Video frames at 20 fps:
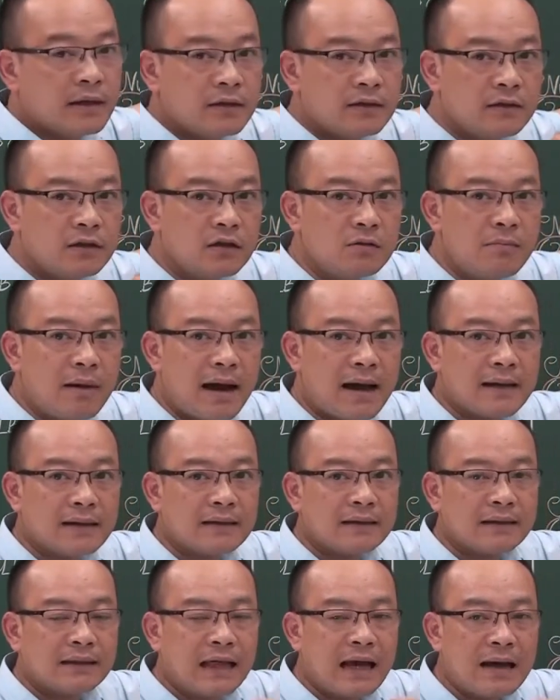những bạn
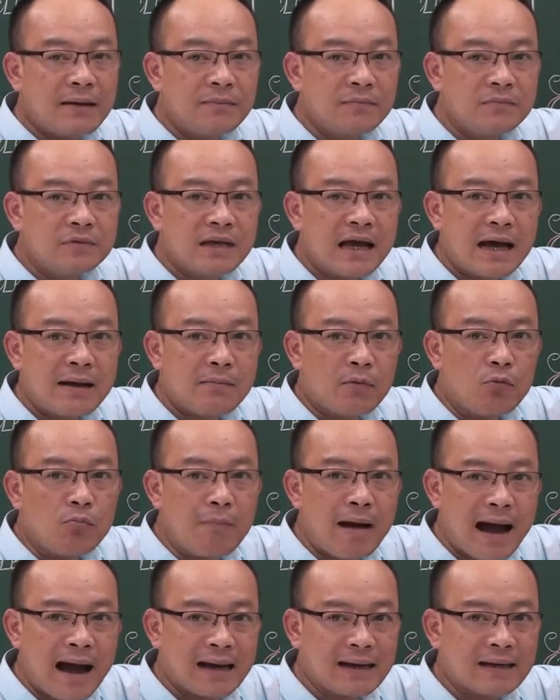tham gia bóng
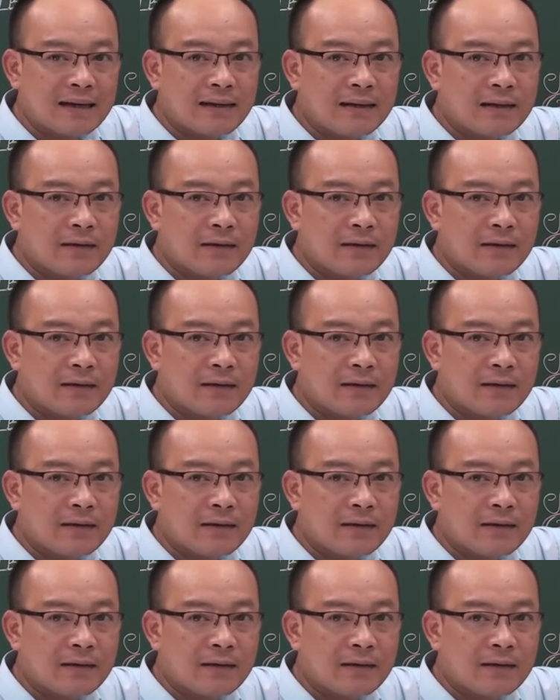bàn